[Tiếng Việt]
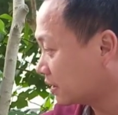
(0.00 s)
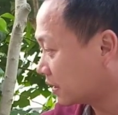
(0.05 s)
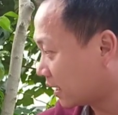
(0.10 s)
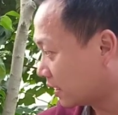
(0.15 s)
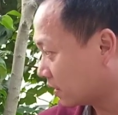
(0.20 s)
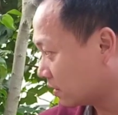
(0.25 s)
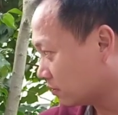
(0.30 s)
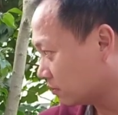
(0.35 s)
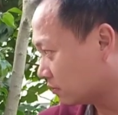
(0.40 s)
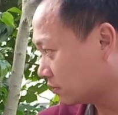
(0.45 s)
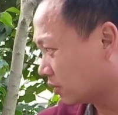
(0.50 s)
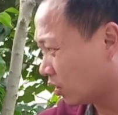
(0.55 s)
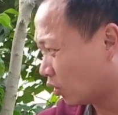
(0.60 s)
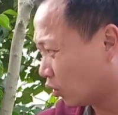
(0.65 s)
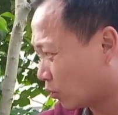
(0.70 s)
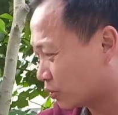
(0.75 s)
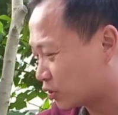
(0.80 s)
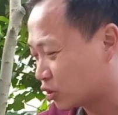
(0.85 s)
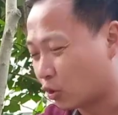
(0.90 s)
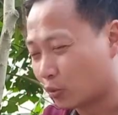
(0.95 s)
đấy nó, nó
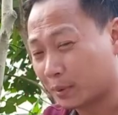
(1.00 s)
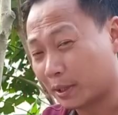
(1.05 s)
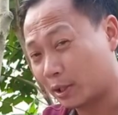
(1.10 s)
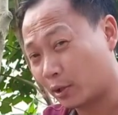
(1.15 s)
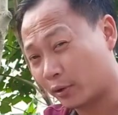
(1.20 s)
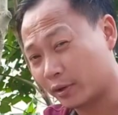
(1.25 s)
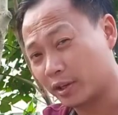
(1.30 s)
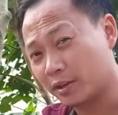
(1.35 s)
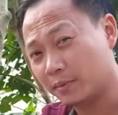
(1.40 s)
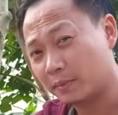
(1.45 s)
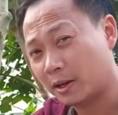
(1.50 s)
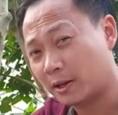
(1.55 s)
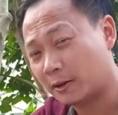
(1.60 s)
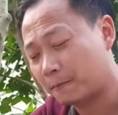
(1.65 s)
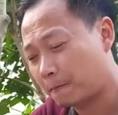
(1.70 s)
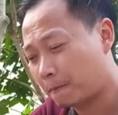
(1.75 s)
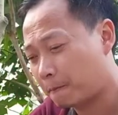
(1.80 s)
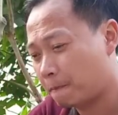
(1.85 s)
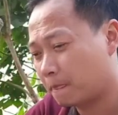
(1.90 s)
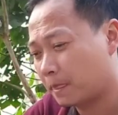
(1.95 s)
lùm xùm đấy thôi nhưng mà
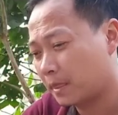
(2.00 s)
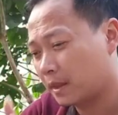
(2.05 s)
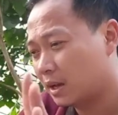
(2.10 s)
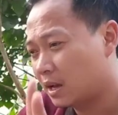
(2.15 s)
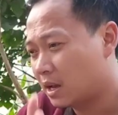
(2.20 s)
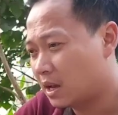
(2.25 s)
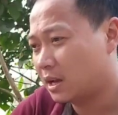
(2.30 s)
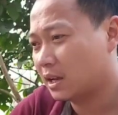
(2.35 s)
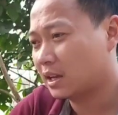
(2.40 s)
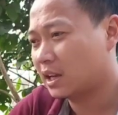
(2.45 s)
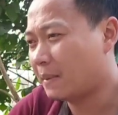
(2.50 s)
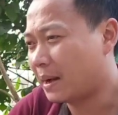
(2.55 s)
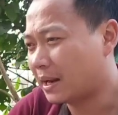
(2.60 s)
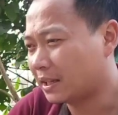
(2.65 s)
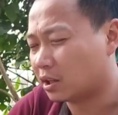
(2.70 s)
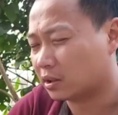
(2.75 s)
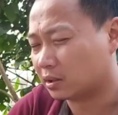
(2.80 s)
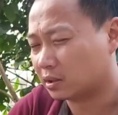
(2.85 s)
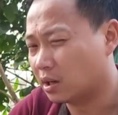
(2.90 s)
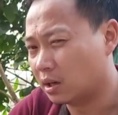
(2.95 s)
các
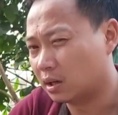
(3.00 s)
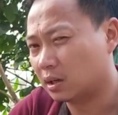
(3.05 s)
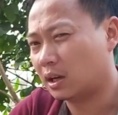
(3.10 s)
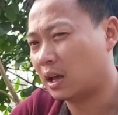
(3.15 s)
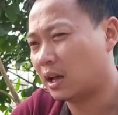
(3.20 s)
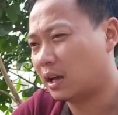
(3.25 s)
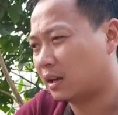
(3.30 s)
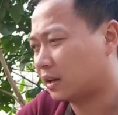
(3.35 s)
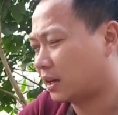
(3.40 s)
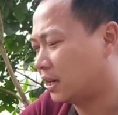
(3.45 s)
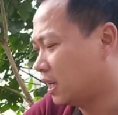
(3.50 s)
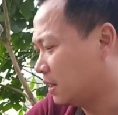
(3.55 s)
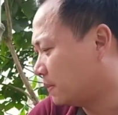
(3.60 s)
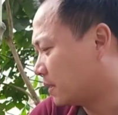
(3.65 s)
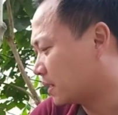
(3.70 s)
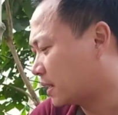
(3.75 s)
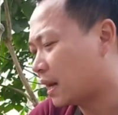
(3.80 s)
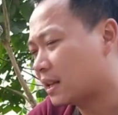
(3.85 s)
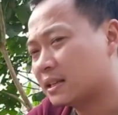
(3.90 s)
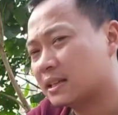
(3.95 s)
bạn tưởng tượng là khi
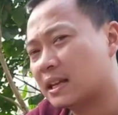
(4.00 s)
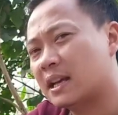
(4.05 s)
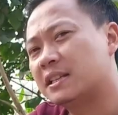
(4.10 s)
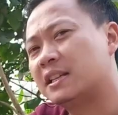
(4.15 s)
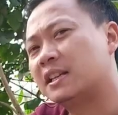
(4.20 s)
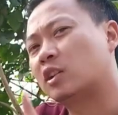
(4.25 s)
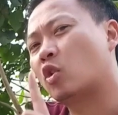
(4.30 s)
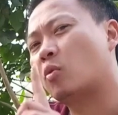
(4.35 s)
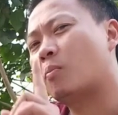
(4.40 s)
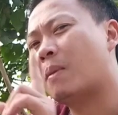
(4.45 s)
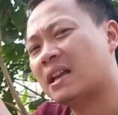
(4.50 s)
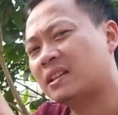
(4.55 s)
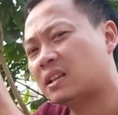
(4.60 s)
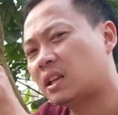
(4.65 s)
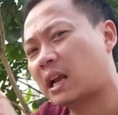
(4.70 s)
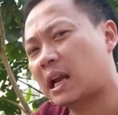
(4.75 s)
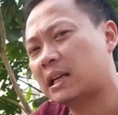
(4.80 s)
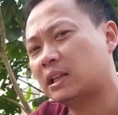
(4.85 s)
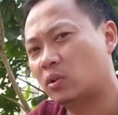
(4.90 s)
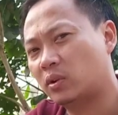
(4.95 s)
mình cắt ra chỉ có ba
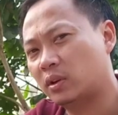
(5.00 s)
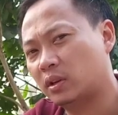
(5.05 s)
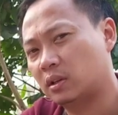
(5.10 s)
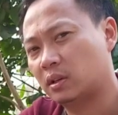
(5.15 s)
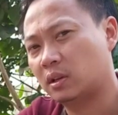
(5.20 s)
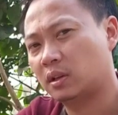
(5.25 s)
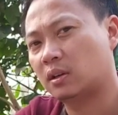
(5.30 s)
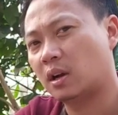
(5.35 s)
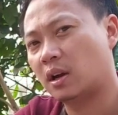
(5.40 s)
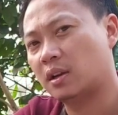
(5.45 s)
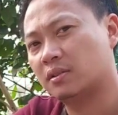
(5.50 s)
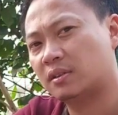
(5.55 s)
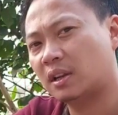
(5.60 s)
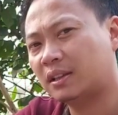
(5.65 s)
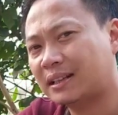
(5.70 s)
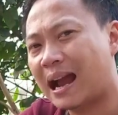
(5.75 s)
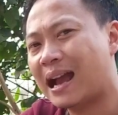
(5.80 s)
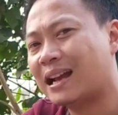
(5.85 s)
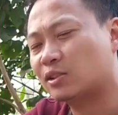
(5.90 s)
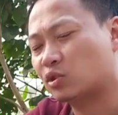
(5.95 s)
nhát cắt thôi cây
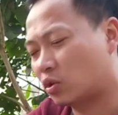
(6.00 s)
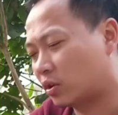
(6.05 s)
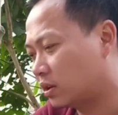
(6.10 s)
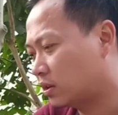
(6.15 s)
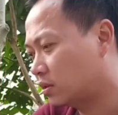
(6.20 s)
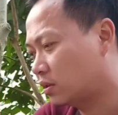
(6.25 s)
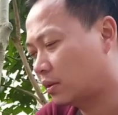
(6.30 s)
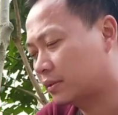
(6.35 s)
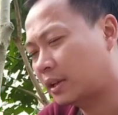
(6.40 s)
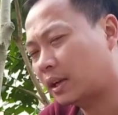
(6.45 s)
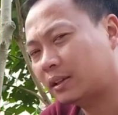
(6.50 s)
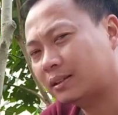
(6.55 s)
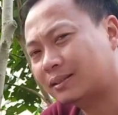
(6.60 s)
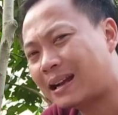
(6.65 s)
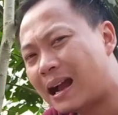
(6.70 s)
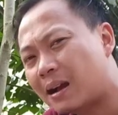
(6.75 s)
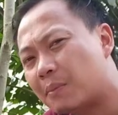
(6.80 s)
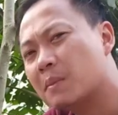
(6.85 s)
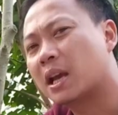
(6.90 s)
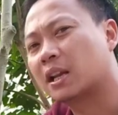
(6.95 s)
rất khác rồi rất
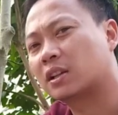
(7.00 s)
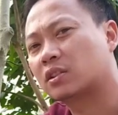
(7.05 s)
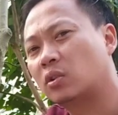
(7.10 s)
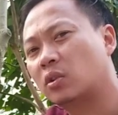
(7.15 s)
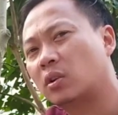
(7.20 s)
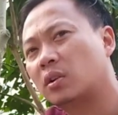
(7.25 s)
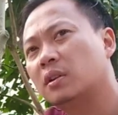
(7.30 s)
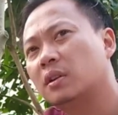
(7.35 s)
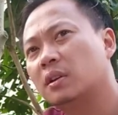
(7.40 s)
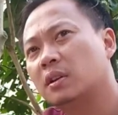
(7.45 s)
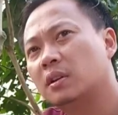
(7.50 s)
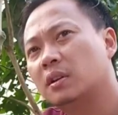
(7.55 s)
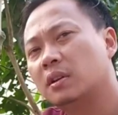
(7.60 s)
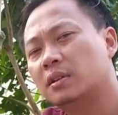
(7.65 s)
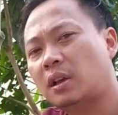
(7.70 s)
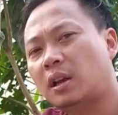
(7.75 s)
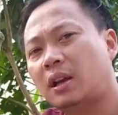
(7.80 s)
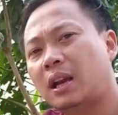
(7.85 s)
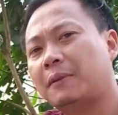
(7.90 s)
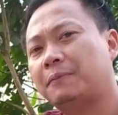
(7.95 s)
khác biệt rồi
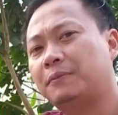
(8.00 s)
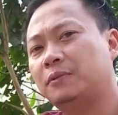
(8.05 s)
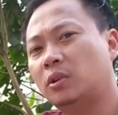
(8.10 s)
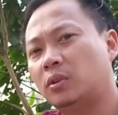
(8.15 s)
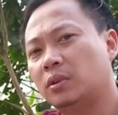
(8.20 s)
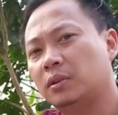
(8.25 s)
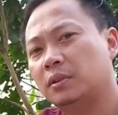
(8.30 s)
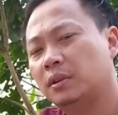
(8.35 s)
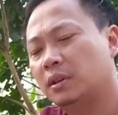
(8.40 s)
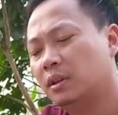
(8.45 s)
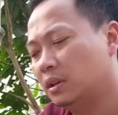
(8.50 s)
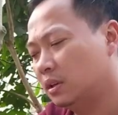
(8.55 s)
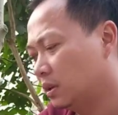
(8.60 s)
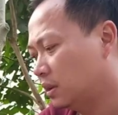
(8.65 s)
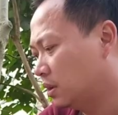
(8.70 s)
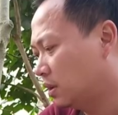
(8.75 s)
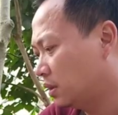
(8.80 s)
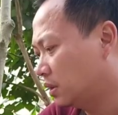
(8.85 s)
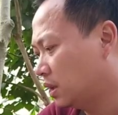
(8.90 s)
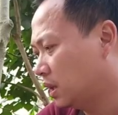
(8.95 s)
rất đẹp rồi
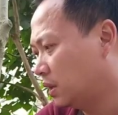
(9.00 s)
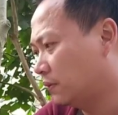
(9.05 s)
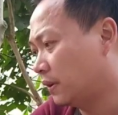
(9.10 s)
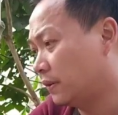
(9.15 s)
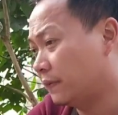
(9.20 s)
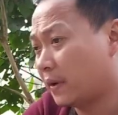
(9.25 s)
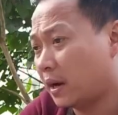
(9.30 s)
thì vì